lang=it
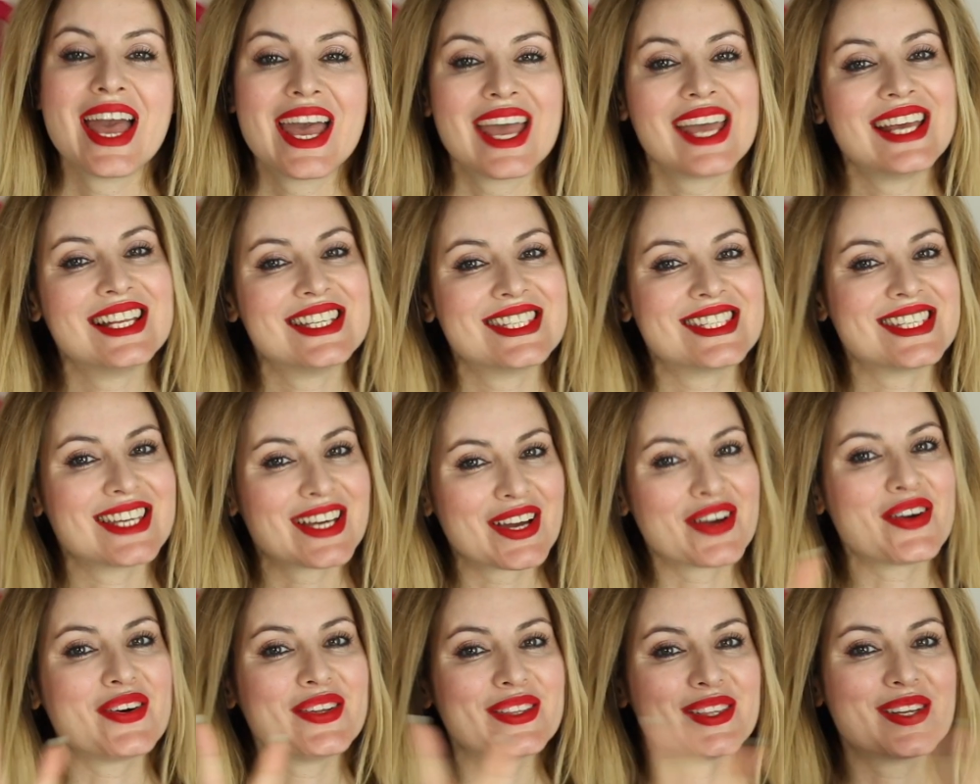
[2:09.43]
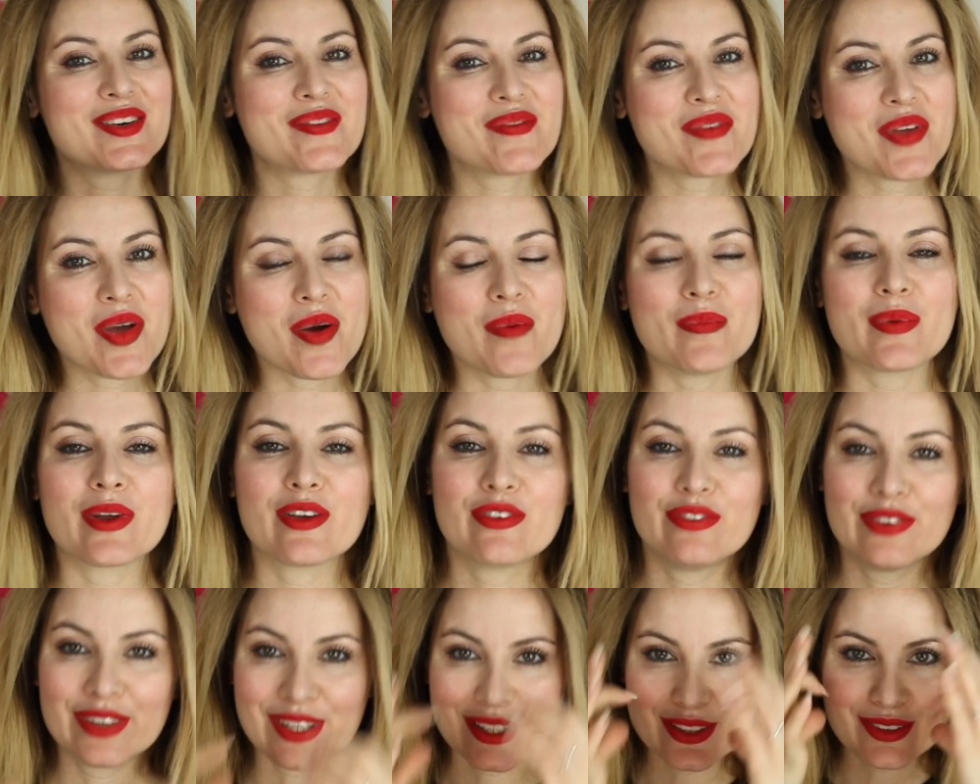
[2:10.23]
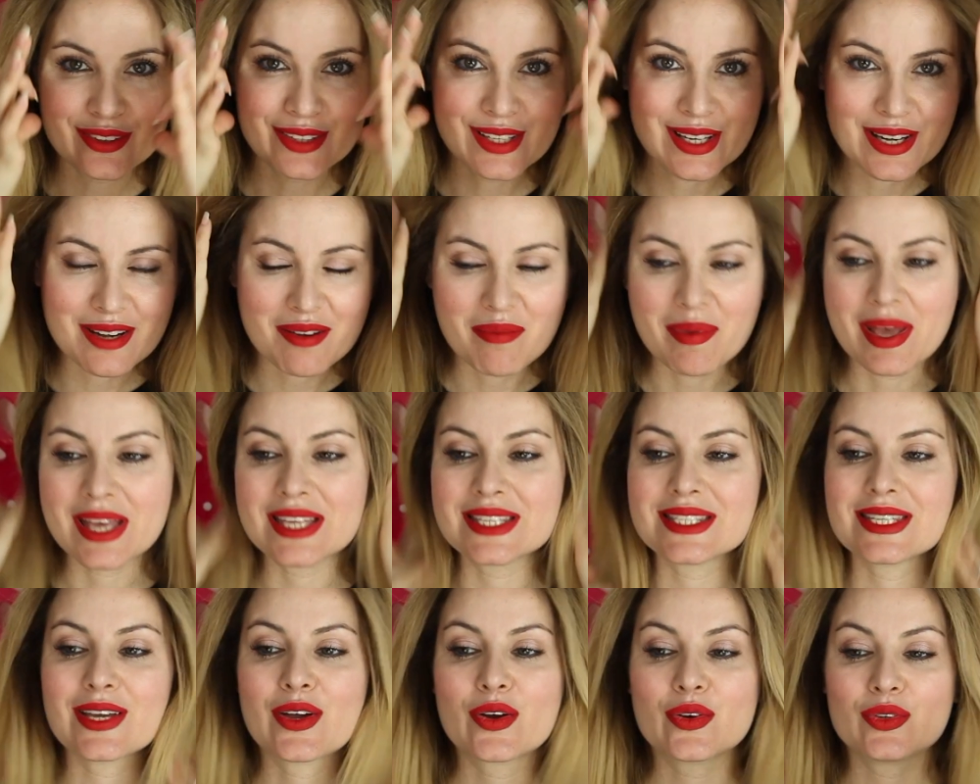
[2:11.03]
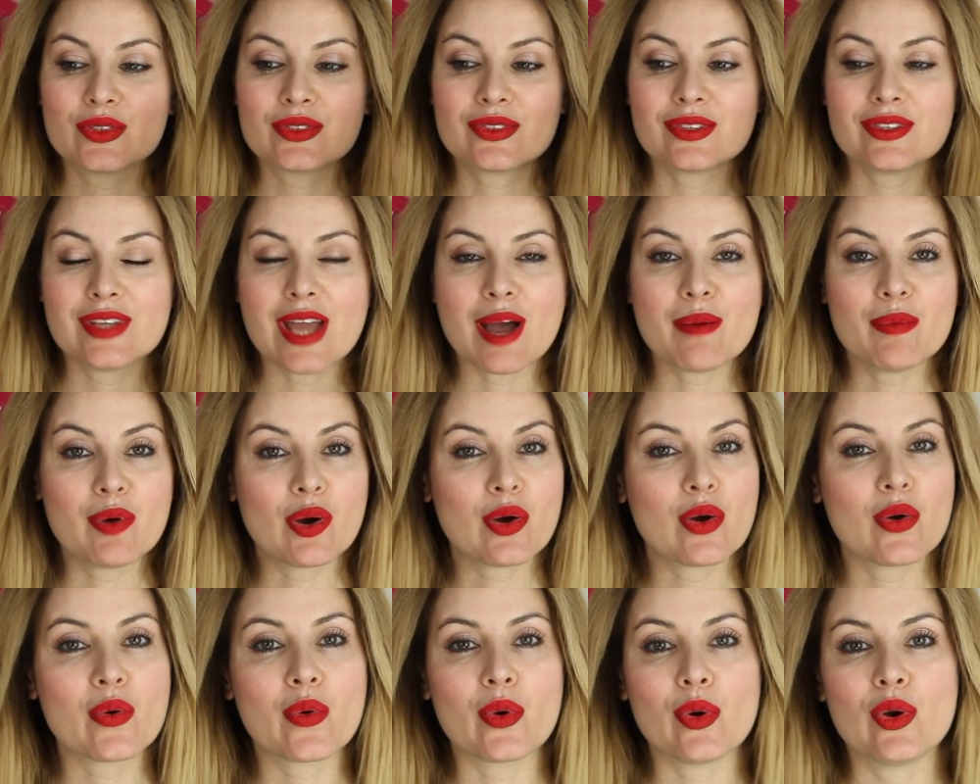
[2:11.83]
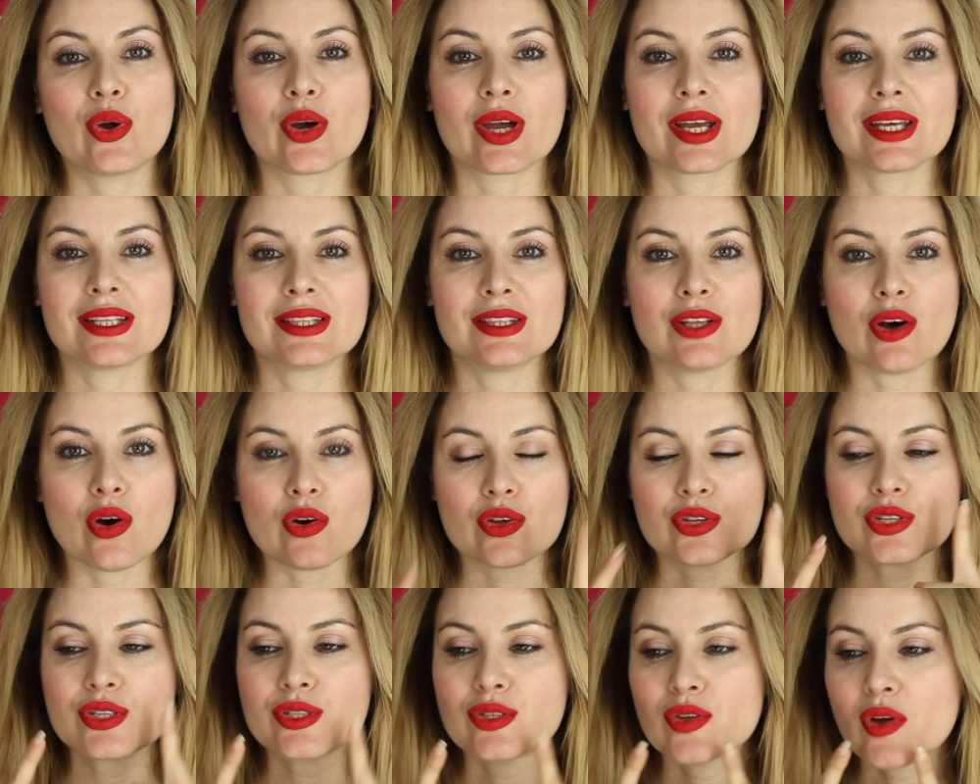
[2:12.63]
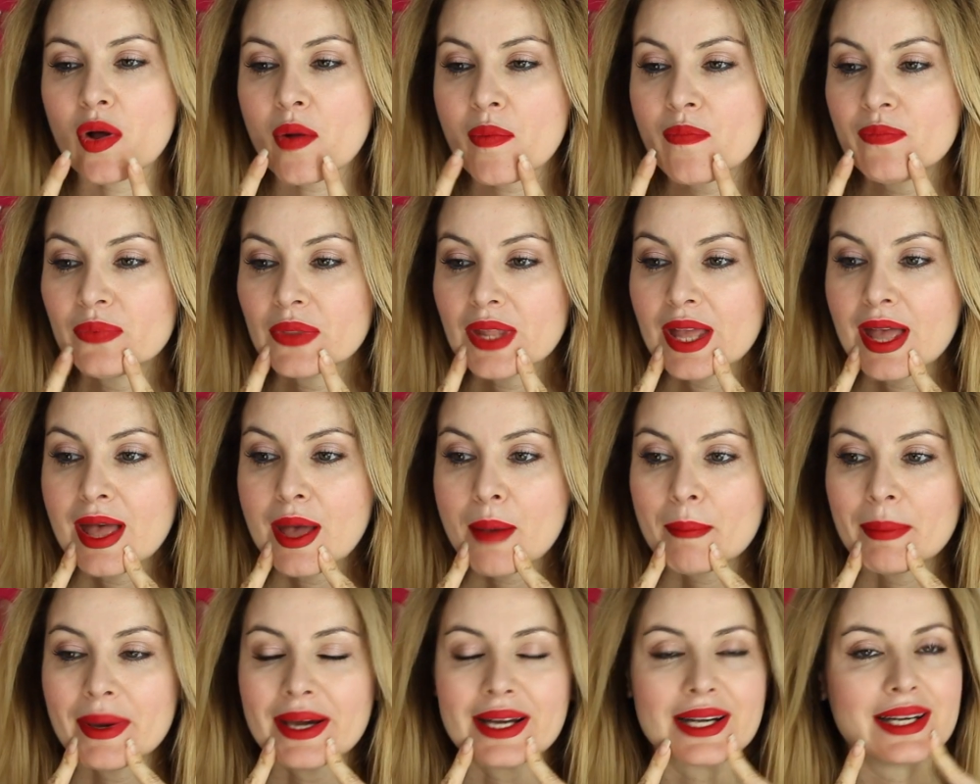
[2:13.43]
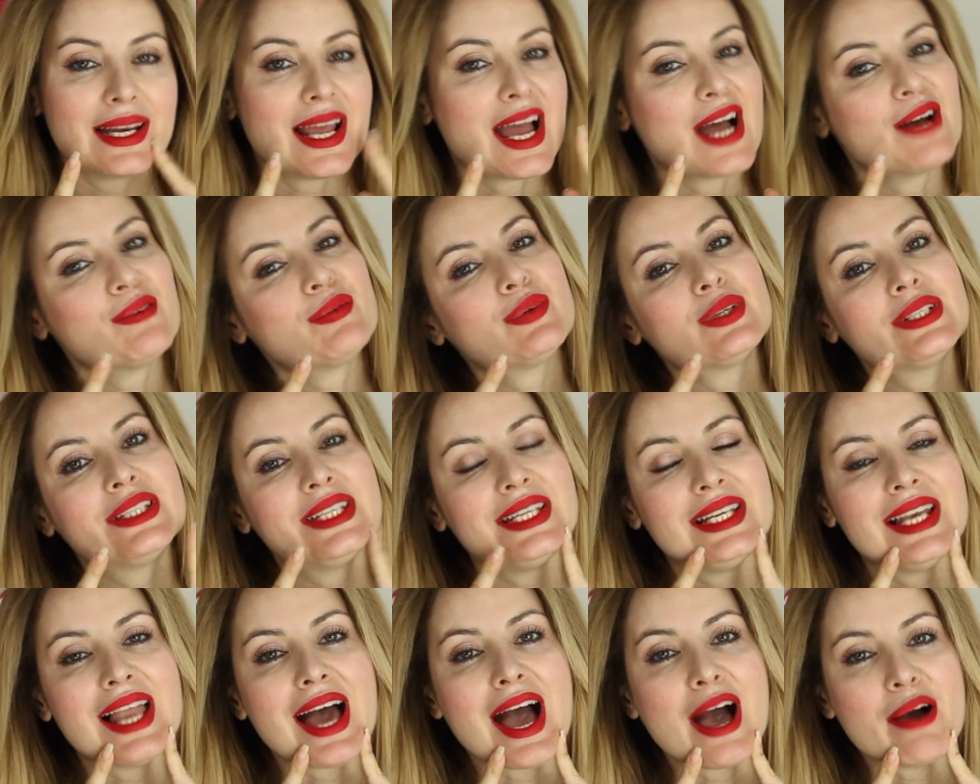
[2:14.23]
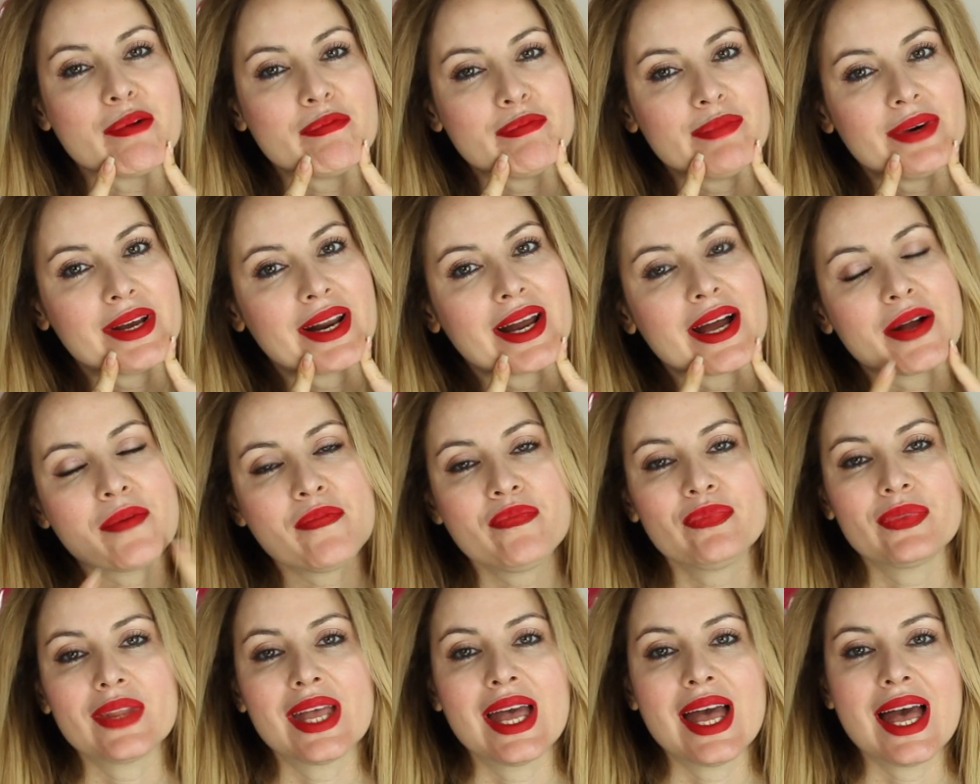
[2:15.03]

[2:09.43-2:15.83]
Il secondo mio preferito del mese, continuiamo con quello che indosso, parliamo di labbra.